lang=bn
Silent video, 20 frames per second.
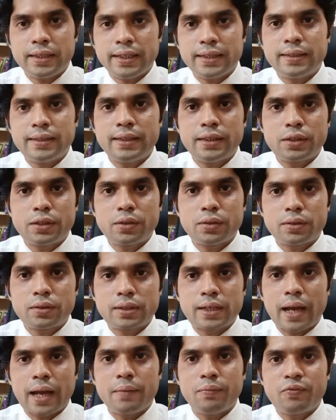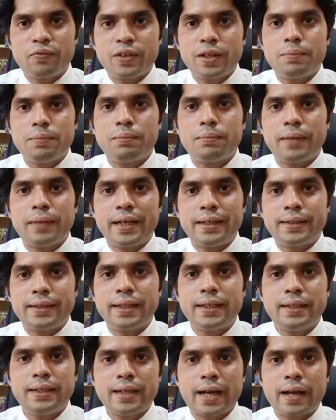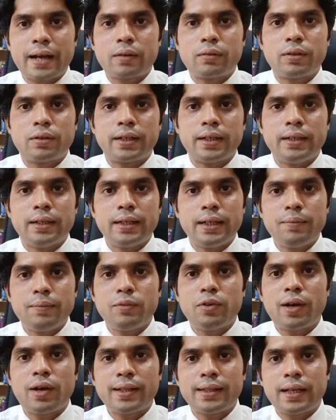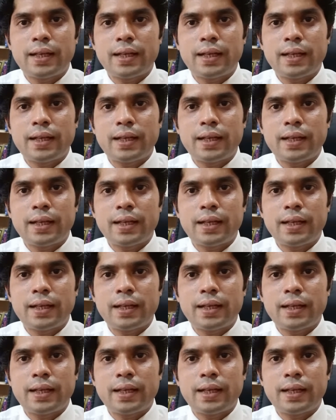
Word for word: নির্দিষ্ট টাইম ফ্রেম মেনটেন না করে নিম্ন